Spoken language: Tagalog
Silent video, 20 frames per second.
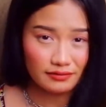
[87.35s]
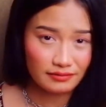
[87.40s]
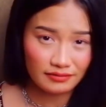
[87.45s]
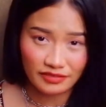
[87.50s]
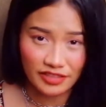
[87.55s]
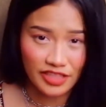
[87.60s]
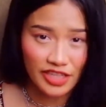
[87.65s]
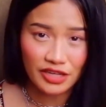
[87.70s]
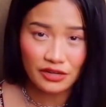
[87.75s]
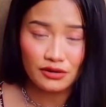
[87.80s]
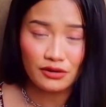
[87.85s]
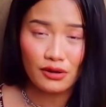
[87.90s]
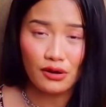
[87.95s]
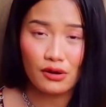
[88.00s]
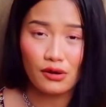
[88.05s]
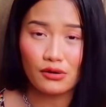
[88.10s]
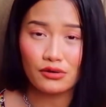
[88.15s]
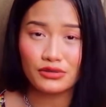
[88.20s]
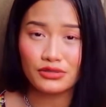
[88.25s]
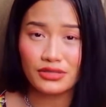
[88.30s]

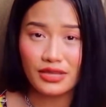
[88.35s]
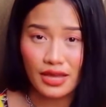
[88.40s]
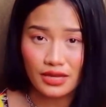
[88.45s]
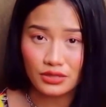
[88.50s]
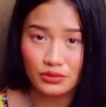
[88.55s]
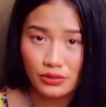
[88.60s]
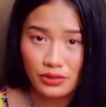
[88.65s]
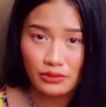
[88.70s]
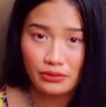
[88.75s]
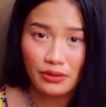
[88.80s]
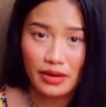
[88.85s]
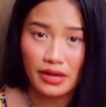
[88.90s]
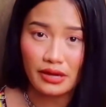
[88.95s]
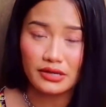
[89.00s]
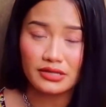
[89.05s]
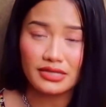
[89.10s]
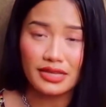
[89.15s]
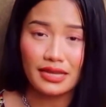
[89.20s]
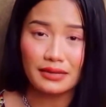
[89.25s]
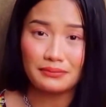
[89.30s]
tiernos, casual
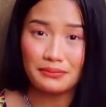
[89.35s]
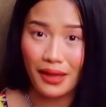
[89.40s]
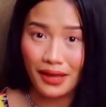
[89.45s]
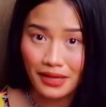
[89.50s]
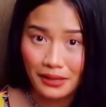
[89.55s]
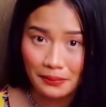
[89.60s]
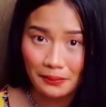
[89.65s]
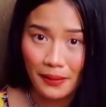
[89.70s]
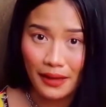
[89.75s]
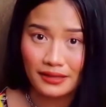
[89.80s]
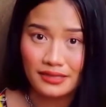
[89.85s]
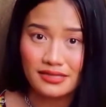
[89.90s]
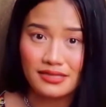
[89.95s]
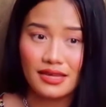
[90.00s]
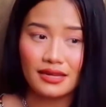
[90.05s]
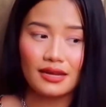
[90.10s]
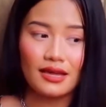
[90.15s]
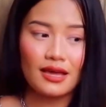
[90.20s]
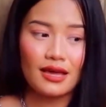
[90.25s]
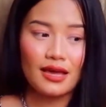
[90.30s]
wears, and baggy pants,
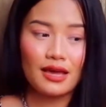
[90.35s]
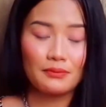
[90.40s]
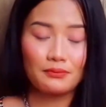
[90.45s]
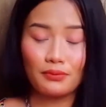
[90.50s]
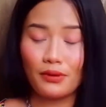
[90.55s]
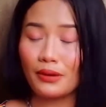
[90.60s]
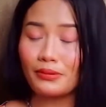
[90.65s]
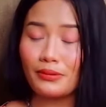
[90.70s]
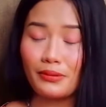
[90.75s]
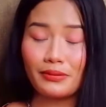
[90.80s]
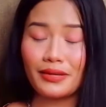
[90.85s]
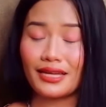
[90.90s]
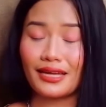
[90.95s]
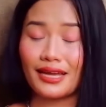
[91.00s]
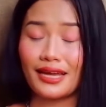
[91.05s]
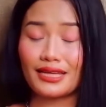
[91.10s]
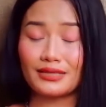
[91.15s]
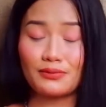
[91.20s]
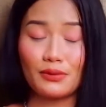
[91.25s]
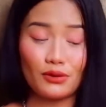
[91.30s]
then probably
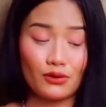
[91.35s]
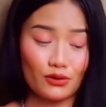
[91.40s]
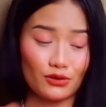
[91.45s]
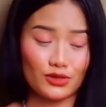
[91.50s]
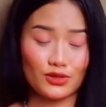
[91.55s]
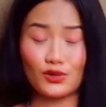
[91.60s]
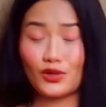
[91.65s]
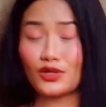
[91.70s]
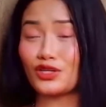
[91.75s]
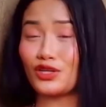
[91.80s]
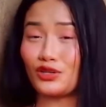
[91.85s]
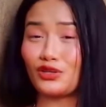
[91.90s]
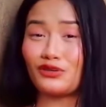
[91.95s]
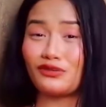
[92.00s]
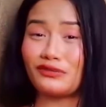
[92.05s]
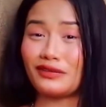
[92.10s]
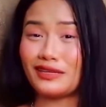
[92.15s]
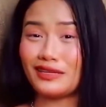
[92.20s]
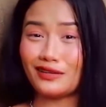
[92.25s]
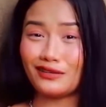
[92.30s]
guys, magugustuhan niyo itong
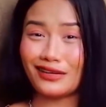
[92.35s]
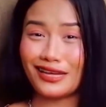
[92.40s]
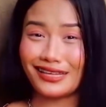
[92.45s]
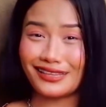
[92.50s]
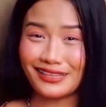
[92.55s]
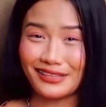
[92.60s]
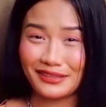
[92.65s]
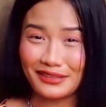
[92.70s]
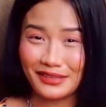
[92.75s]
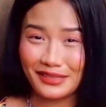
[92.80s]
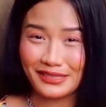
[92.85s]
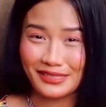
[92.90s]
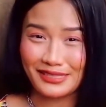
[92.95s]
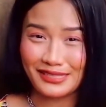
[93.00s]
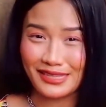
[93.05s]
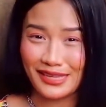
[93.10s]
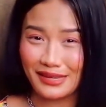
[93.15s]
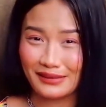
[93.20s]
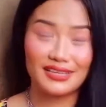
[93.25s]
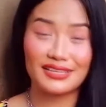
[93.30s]
video natin this
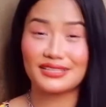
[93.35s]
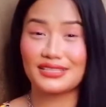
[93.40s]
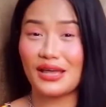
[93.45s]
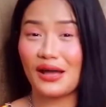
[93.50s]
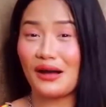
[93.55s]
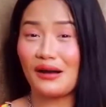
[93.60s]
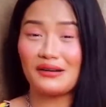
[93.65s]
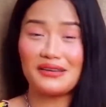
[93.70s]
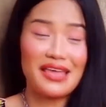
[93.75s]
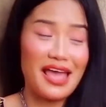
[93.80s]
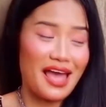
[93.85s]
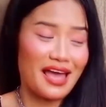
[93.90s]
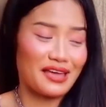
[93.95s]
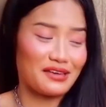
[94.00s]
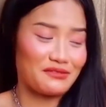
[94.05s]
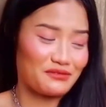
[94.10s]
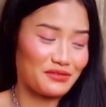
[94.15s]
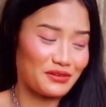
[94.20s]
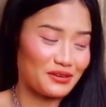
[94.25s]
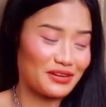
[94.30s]
time. So yeah,
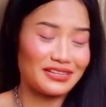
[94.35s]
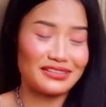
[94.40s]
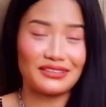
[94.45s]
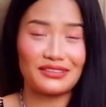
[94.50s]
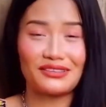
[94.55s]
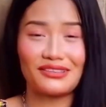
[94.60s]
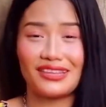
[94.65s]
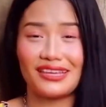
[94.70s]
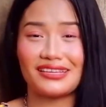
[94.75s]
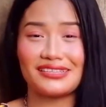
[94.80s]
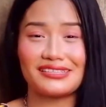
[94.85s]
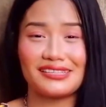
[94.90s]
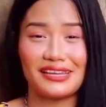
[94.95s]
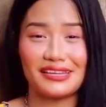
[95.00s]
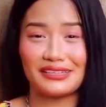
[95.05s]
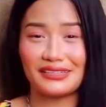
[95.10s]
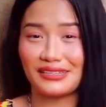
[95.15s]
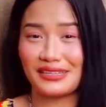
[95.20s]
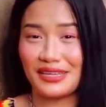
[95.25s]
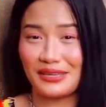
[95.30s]
if you're into this,
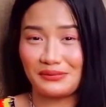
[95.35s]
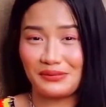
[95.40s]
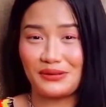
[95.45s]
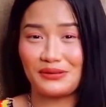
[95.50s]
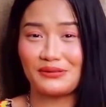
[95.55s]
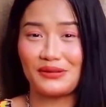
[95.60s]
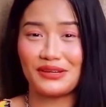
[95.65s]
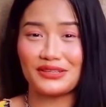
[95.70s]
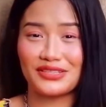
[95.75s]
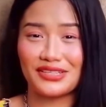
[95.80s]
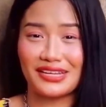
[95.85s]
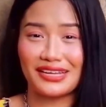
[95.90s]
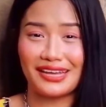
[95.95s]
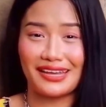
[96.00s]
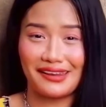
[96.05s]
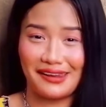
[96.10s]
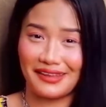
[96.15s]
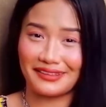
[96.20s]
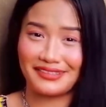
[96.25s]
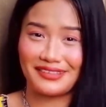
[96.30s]
then keep on watching
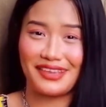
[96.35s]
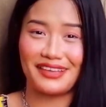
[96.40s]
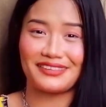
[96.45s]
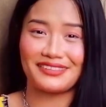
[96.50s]
and let's get